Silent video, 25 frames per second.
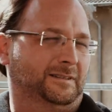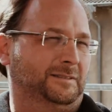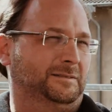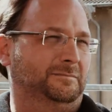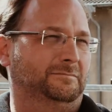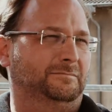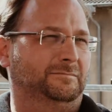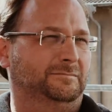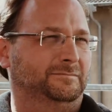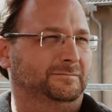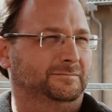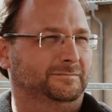
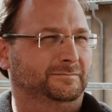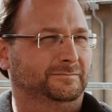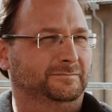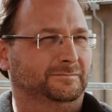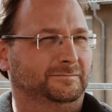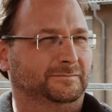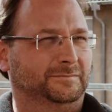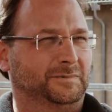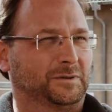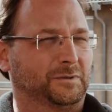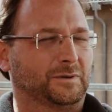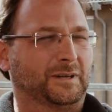
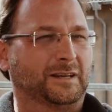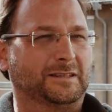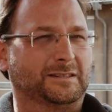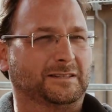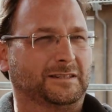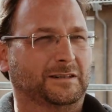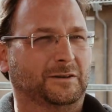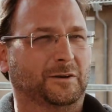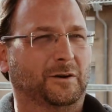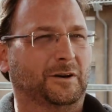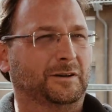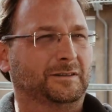ähm,
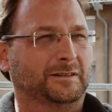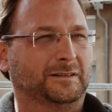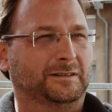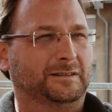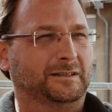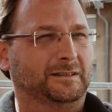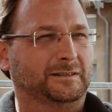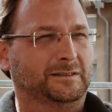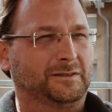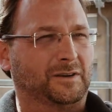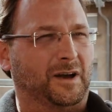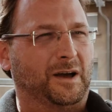sodass die
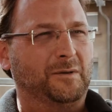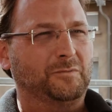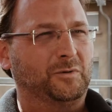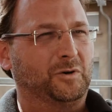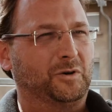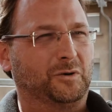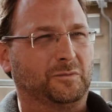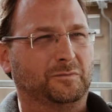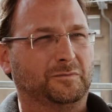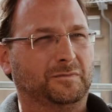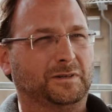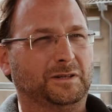Leute, die zu
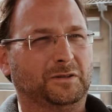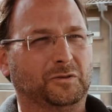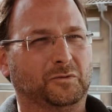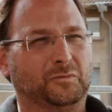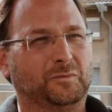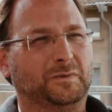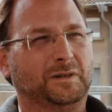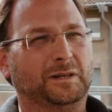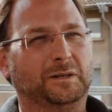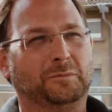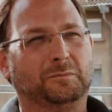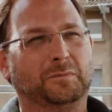einem kommen,
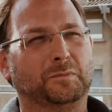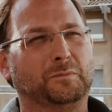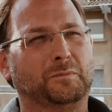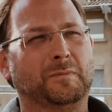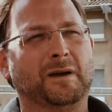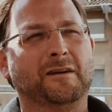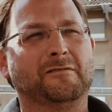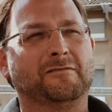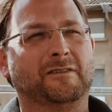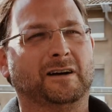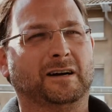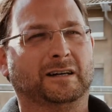nicht unbedingt
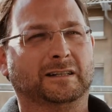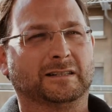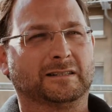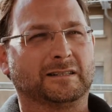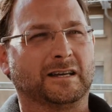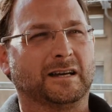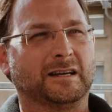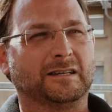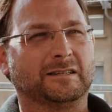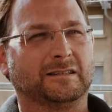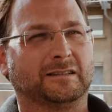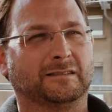mit mehr
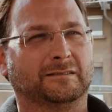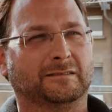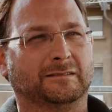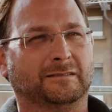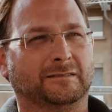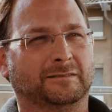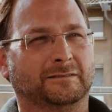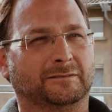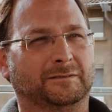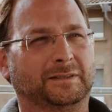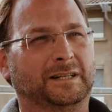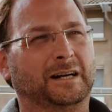
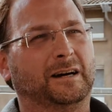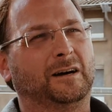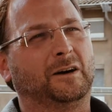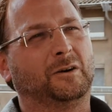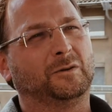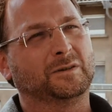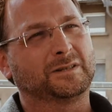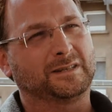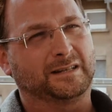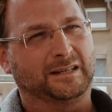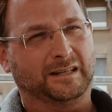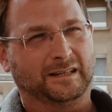Fragezeichen wieder
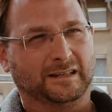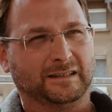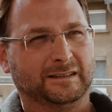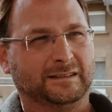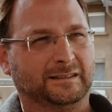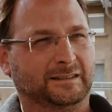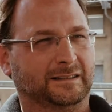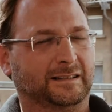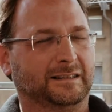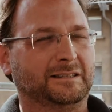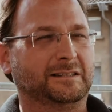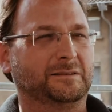
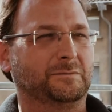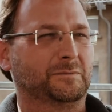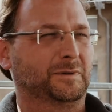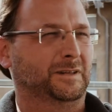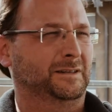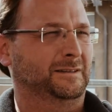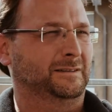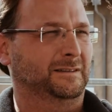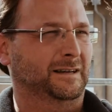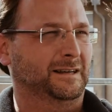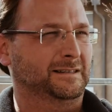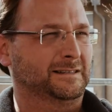rausgehen, als sie,
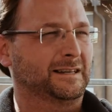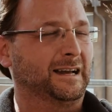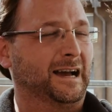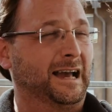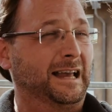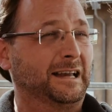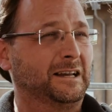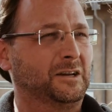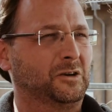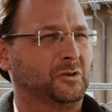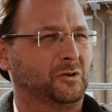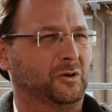mit, als
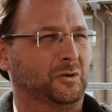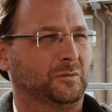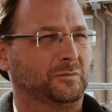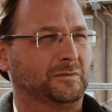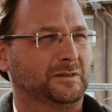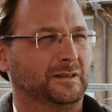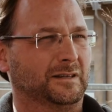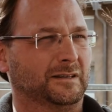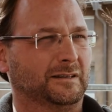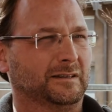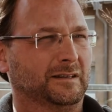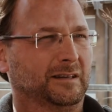sie
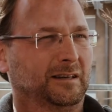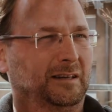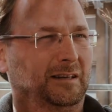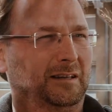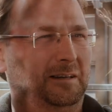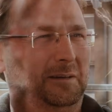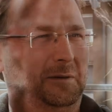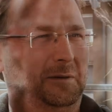reingekommen sind.